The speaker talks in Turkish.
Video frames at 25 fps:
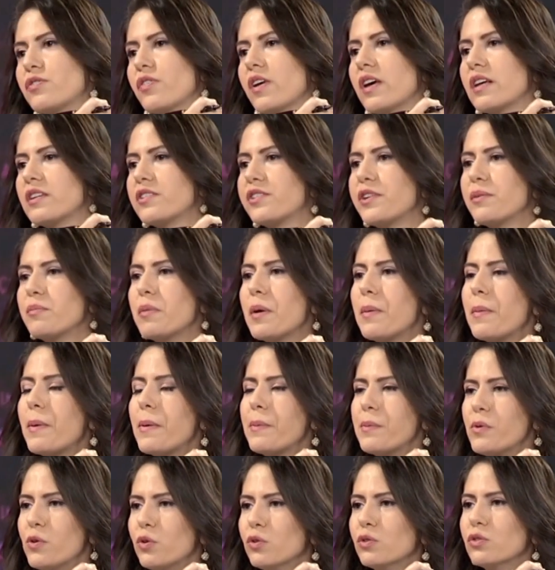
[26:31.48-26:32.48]
bek, ve Ekrem
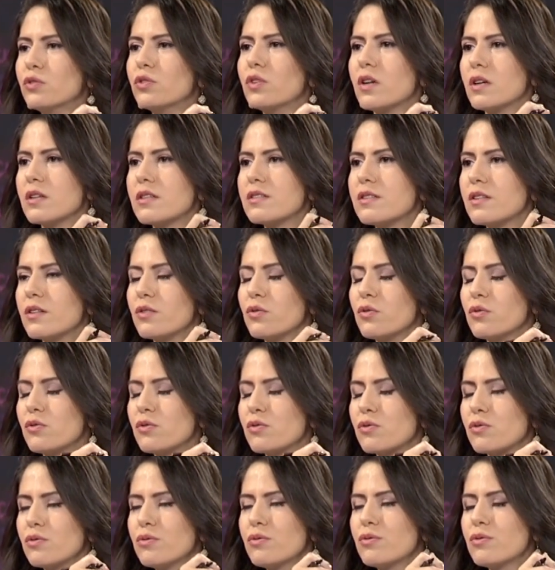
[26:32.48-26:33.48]
Evet tabii ne
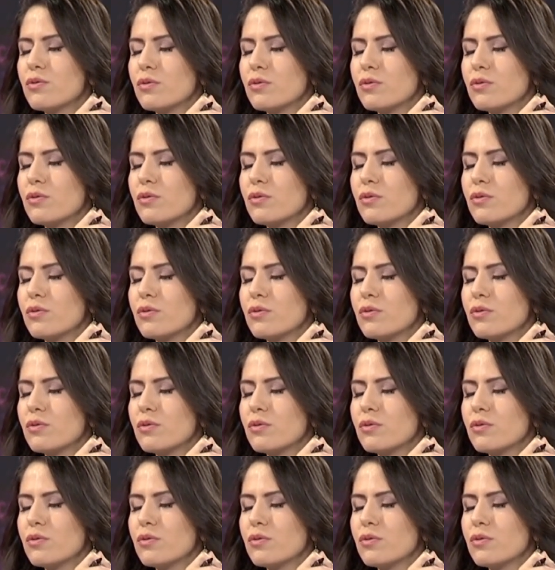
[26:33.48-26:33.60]
yapacaklar?